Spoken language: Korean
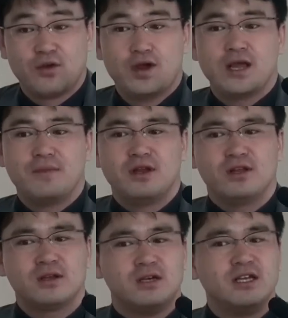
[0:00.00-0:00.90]

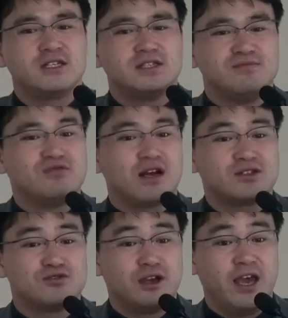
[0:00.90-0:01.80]
왜냐하면 그리스 문학
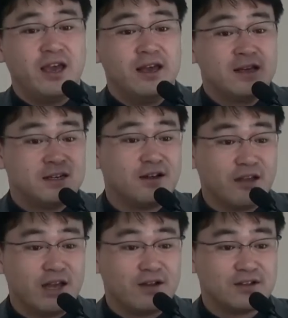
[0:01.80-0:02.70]
중에 그런
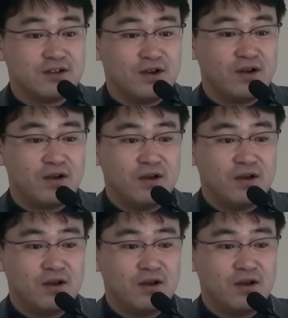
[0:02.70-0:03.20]
게 있거든요.